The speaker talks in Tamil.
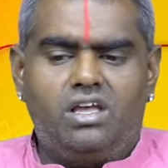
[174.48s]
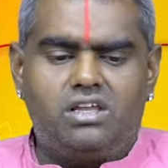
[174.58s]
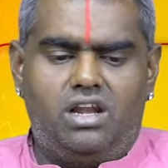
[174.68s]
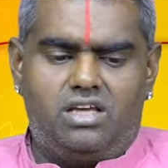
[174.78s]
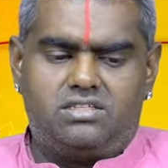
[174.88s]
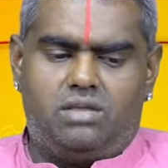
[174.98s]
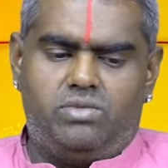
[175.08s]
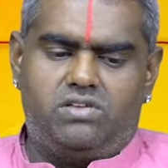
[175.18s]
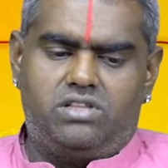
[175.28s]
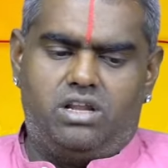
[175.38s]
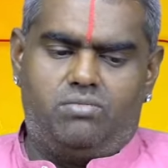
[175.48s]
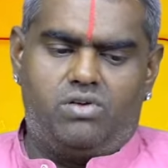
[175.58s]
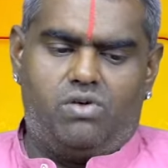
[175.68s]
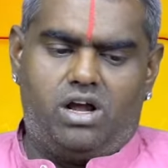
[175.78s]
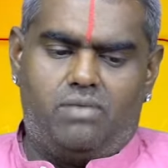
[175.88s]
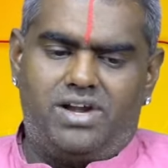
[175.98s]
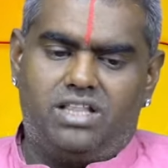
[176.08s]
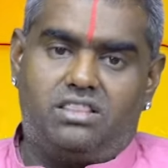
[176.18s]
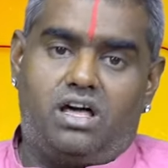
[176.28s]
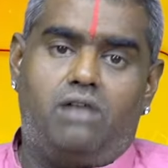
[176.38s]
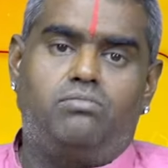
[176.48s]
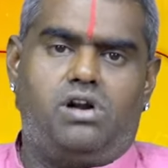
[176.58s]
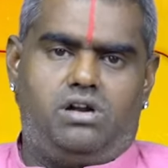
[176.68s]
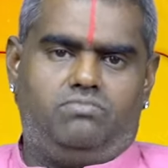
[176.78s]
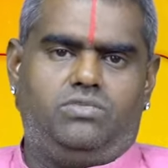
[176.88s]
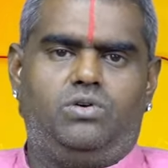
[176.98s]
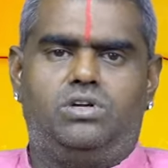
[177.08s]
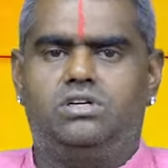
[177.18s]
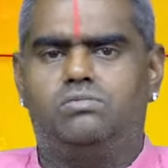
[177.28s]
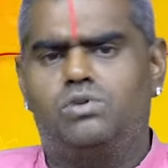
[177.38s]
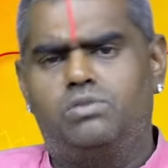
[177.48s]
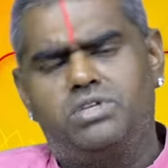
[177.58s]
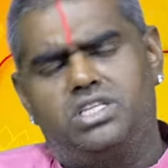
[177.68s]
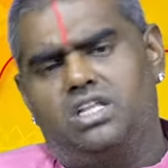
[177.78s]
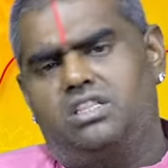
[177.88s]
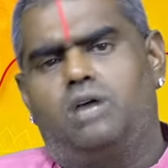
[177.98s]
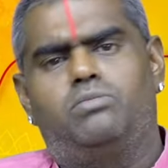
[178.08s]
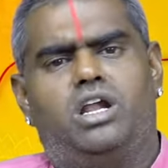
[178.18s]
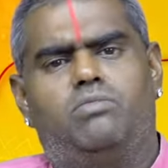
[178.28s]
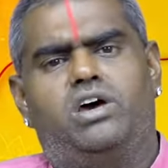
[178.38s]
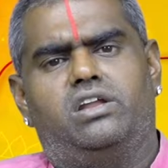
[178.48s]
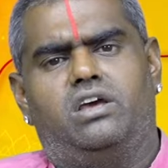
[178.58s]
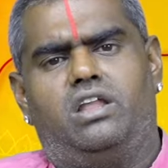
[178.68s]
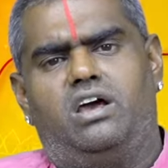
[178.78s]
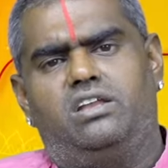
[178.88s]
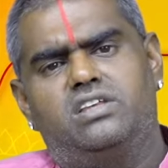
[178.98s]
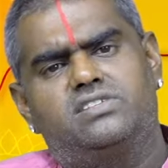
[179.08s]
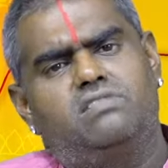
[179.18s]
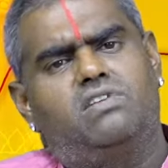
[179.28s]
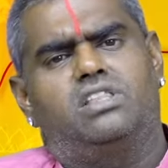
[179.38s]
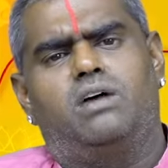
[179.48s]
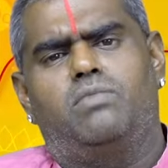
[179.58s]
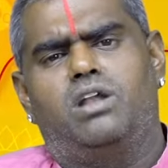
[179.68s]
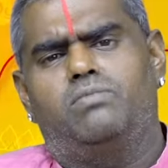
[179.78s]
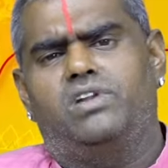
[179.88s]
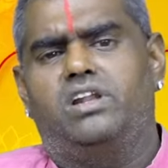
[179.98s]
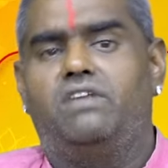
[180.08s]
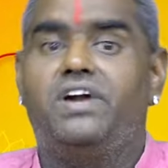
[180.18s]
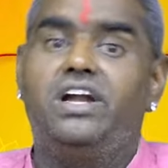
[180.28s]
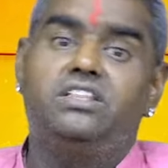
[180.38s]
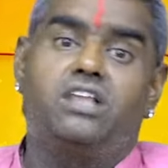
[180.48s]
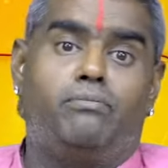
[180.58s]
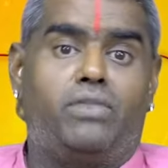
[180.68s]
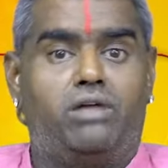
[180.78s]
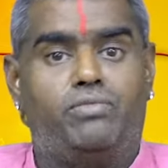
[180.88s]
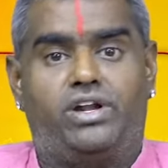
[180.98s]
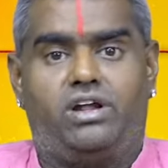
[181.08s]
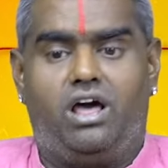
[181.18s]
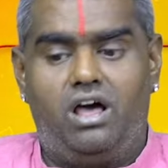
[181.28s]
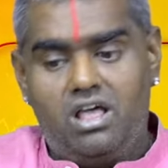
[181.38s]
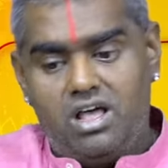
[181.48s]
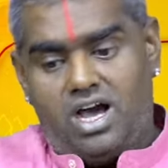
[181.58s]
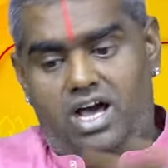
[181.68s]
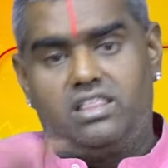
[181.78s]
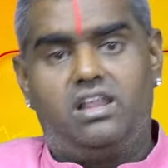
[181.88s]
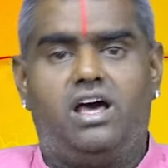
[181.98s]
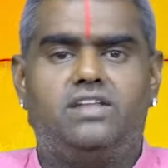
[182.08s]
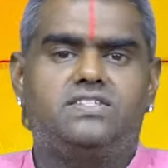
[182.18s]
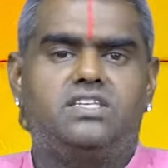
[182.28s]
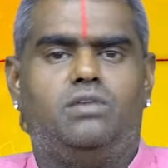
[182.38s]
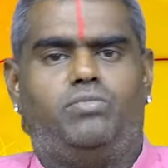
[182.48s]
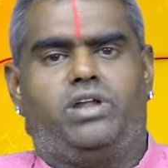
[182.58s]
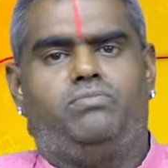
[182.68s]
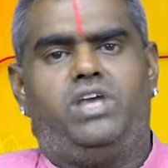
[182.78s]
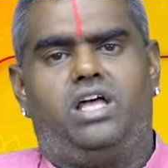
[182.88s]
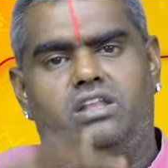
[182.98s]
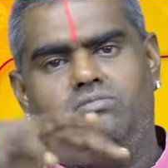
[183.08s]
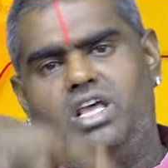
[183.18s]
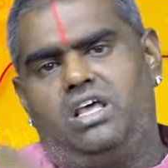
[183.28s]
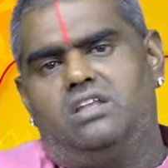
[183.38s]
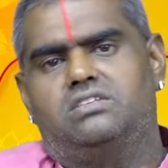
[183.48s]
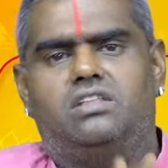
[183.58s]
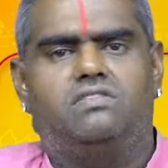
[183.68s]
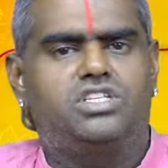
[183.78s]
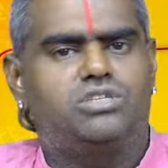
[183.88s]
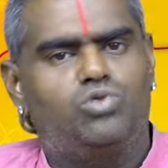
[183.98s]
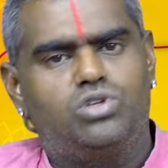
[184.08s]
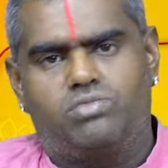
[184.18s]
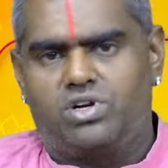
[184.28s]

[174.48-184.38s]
இல்லை சில பேர் வந்து என்ன பண்ணுவாங்க அப்படின்னா தாம்பாளம் ஒரு பிறப்பித்தில தாம்பாளமாக இருக்கலாம் இல்லை சில்வர் தாம்பாளம் வெள்ளி தாம்பாளமாக இருக்கலாம் அதில் அரிசியை பரப்பி அதன் மேலே கலசத்தை வச்சு பூஜை